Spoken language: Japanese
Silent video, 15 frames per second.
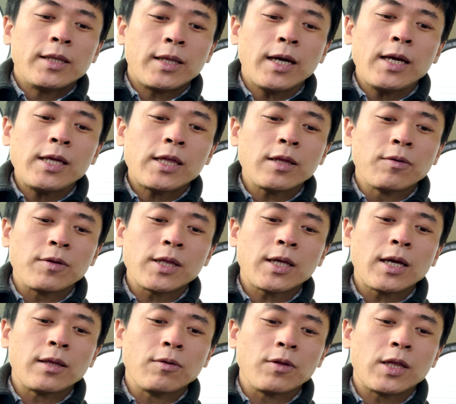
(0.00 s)
第1の事
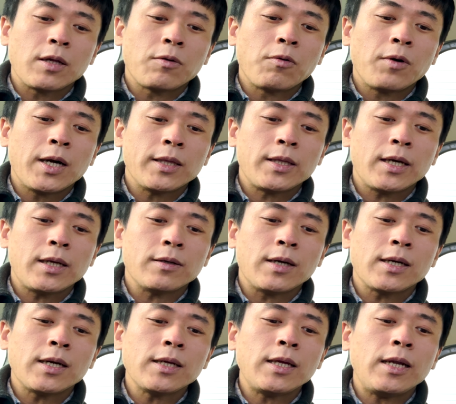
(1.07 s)
件の実行犯である
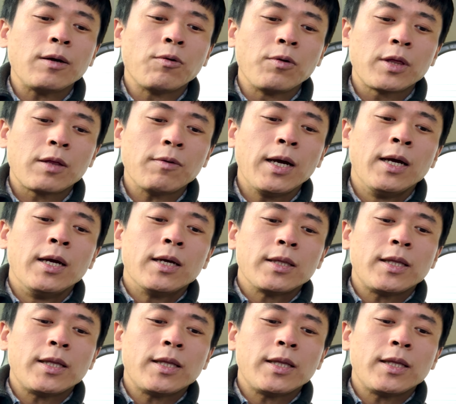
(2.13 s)
赤桐コーチは